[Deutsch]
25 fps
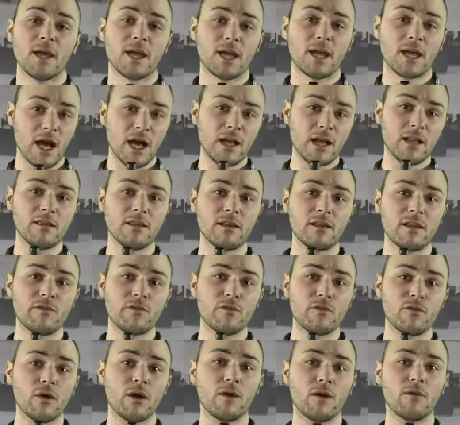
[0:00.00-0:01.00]
Karten
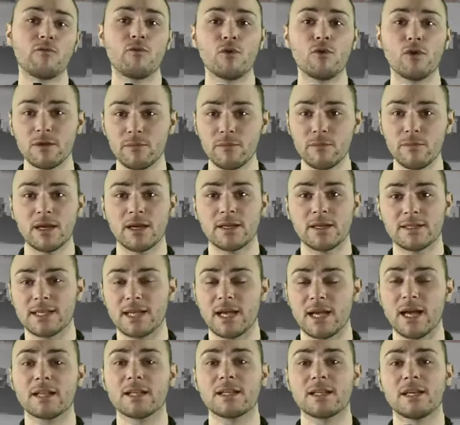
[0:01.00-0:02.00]
dafür, wurde mir
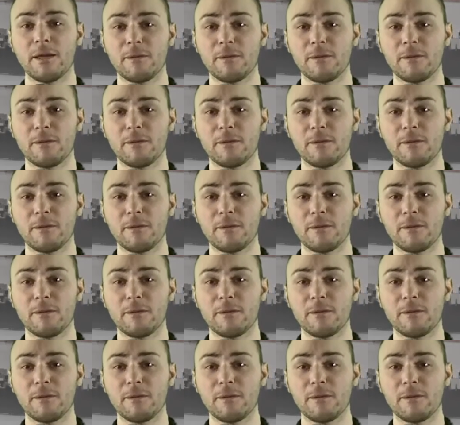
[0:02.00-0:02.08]
gesagt,